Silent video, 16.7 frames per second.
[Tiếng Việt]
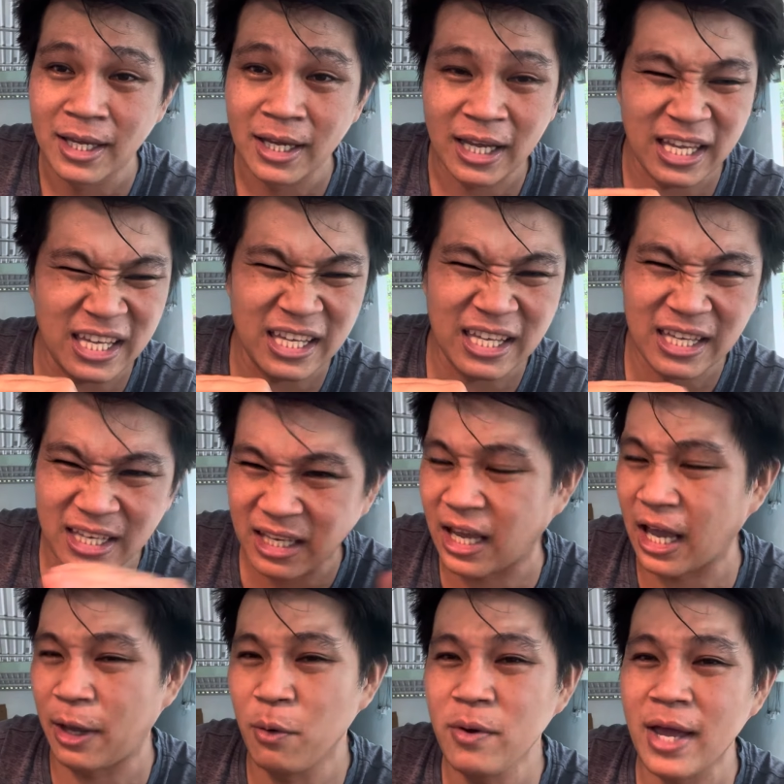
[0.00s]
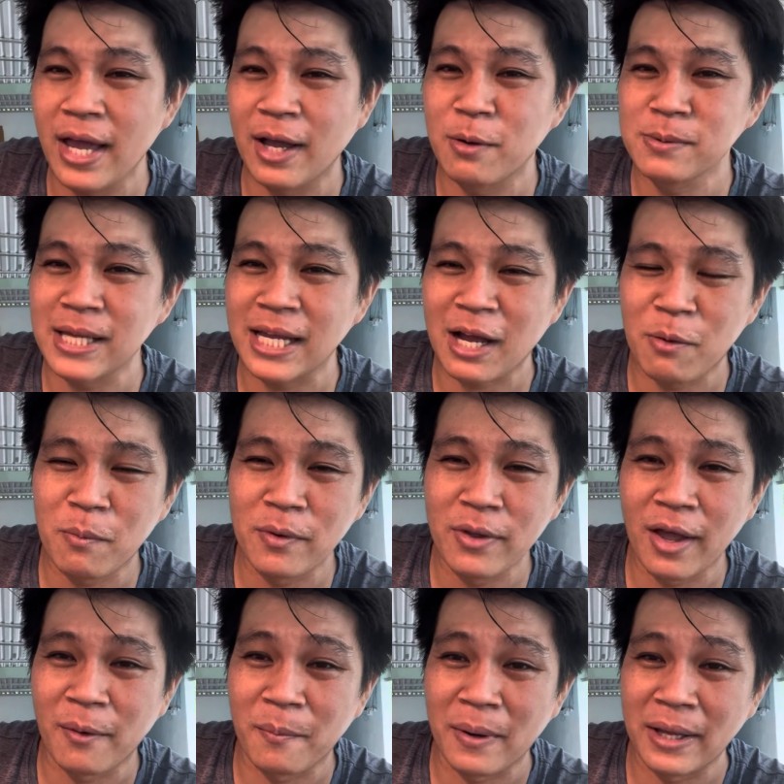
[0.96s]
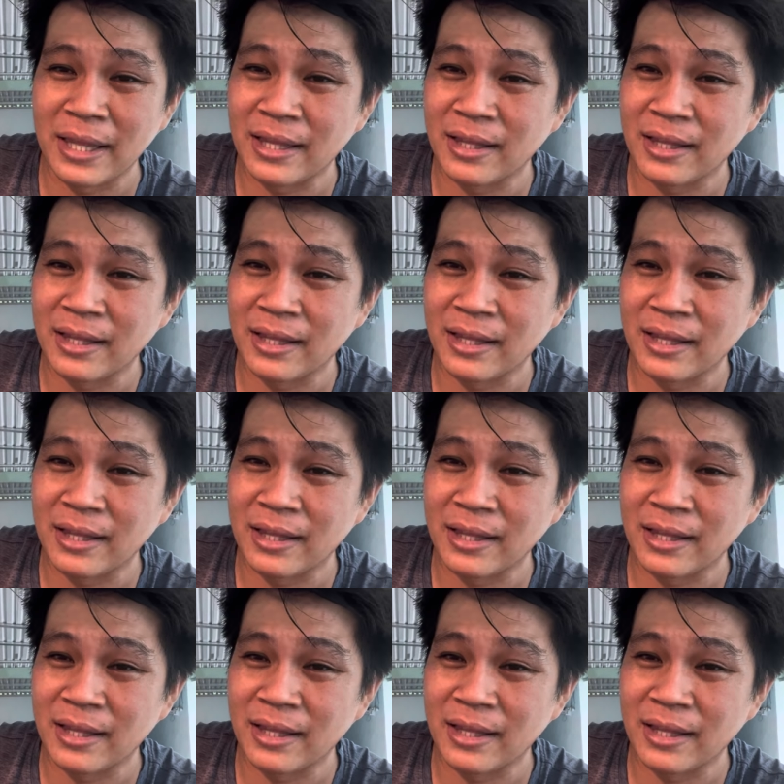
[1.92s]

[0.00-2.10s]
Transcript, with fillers: thì kiểu gì cũng sẽ không bao giờ mà